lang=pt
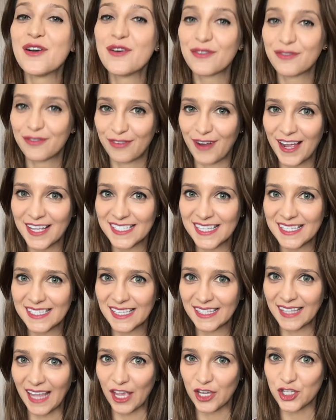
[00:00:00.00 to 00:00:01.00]
Faz esse
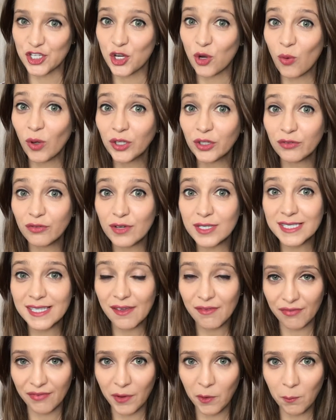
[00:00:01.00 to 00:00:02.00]
teste. Quando
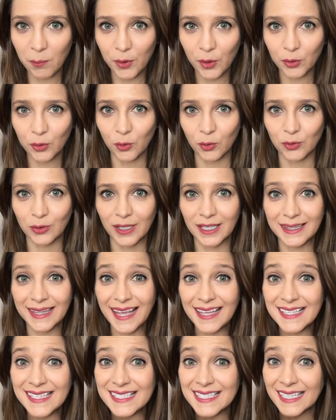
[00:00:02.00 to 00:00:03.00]
você vê um produto que está
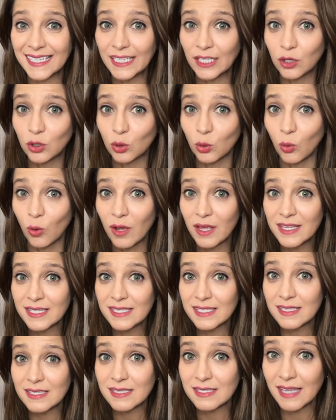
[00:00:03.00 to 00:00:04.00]
escrito
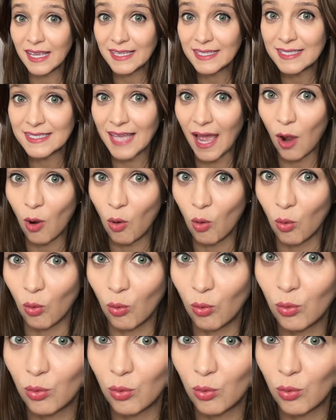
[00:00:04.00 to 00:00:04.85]
sem sal,